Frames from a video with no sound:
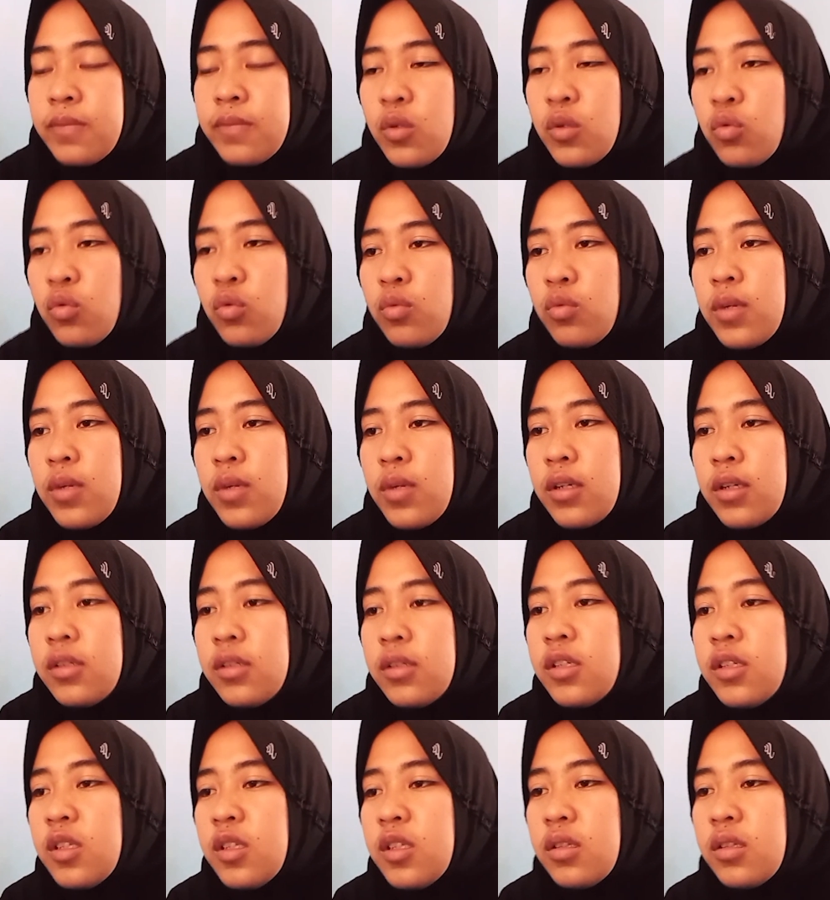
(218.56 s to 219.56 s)
bingung
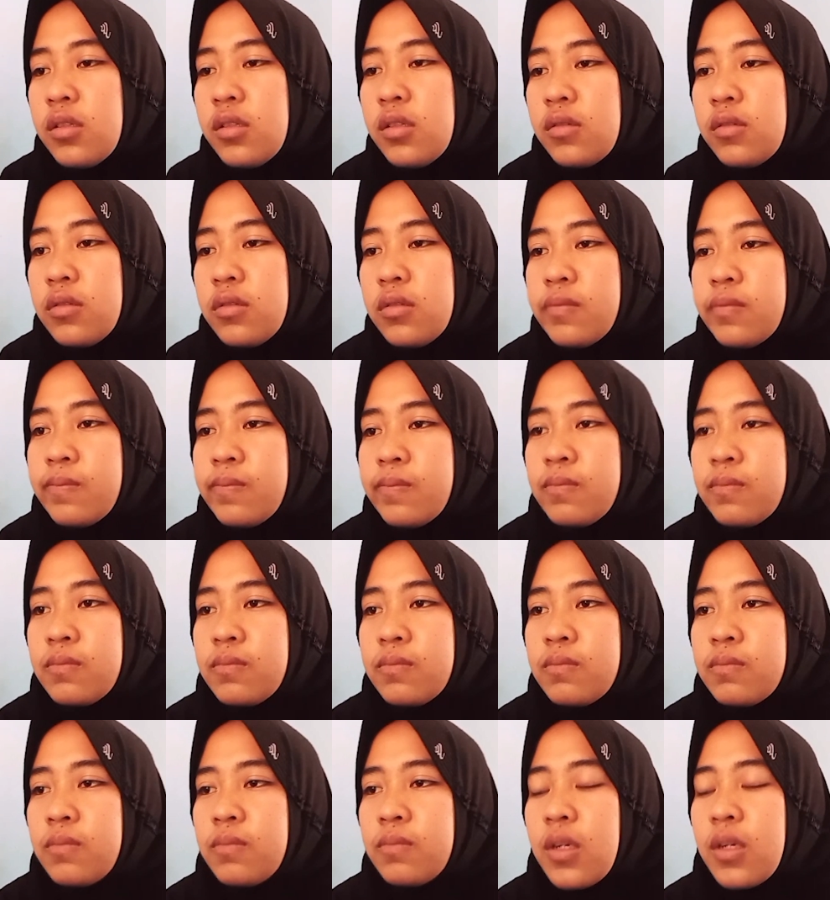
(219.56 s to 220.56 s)
banget
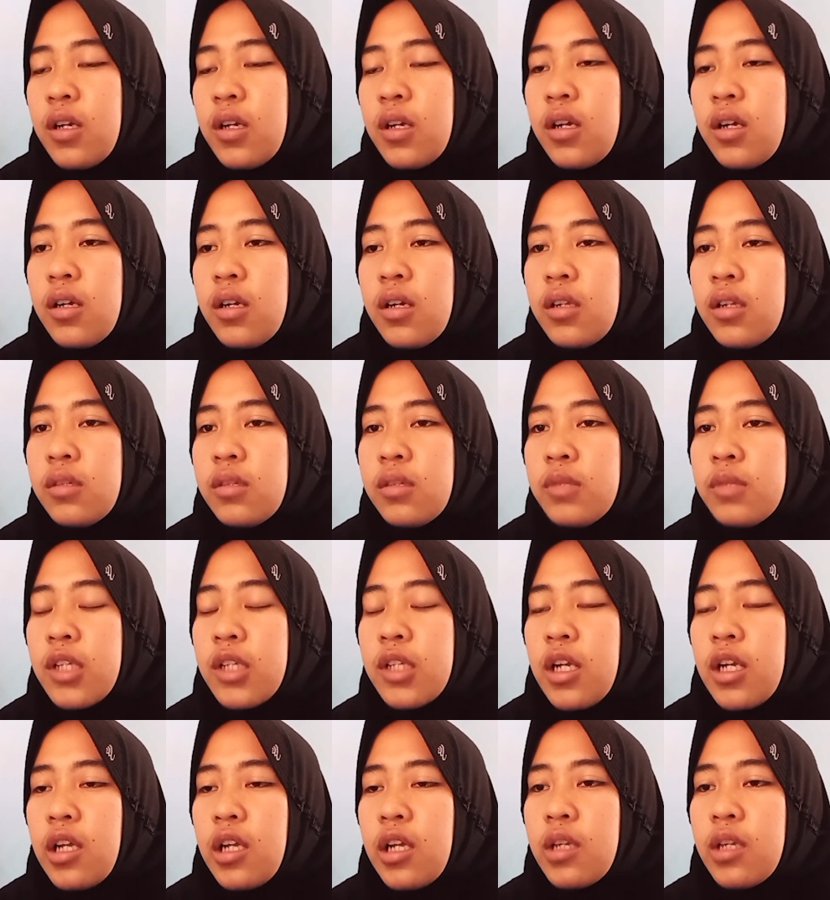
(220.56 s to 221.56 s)
Padahal
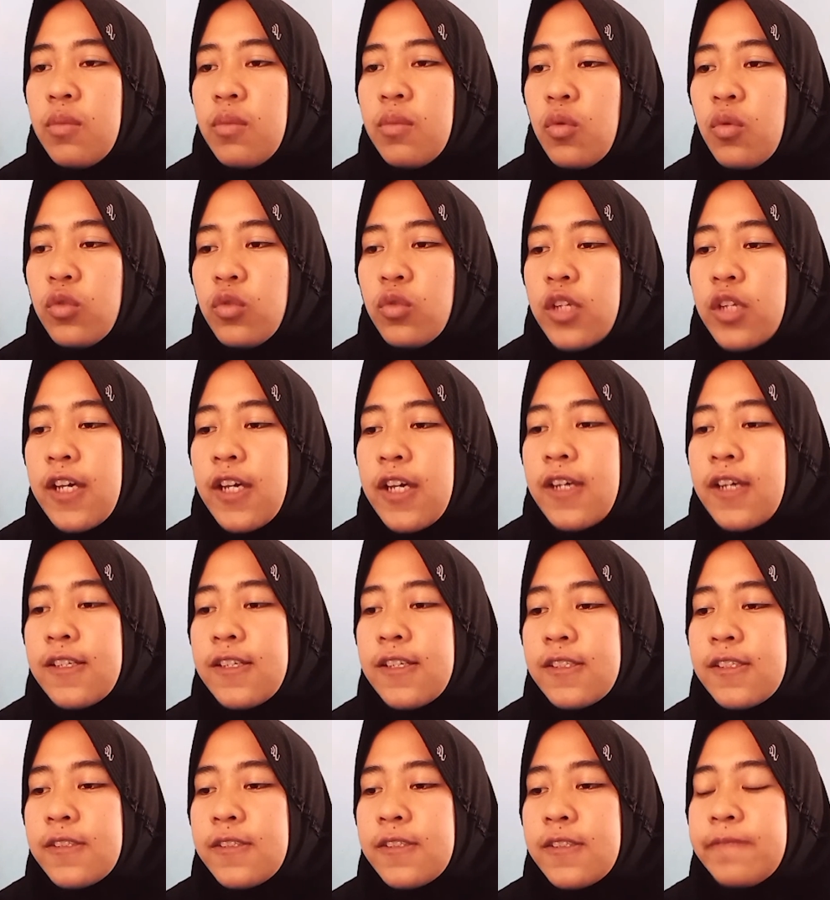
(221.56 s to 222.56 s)
bentar lagi mau
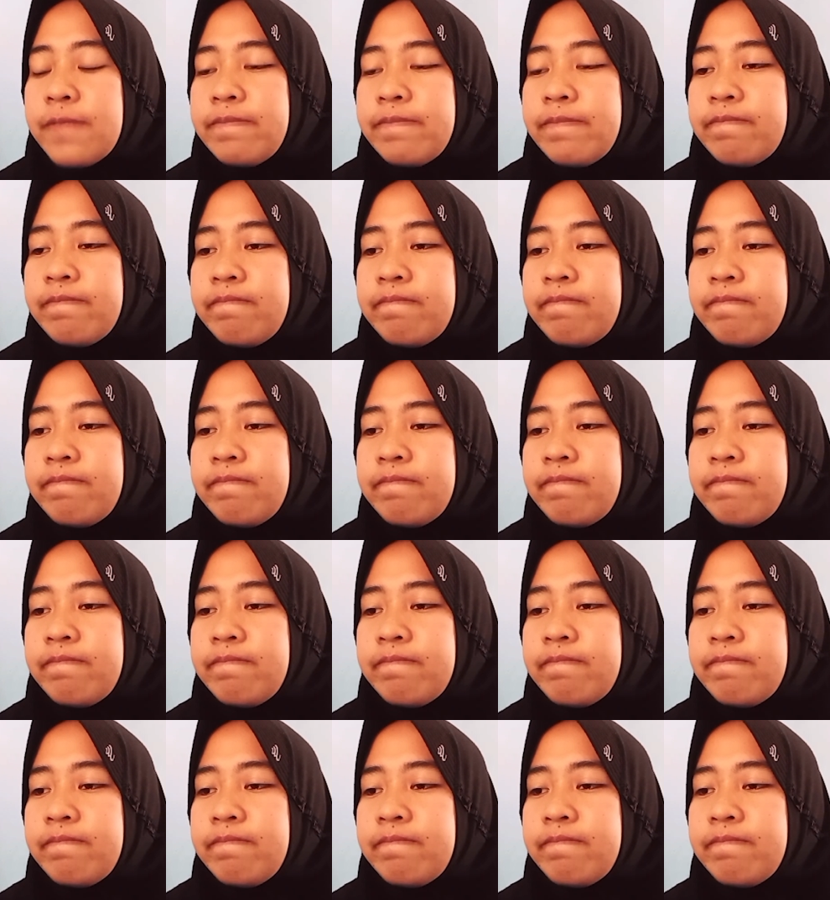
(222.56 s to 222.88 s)
tes.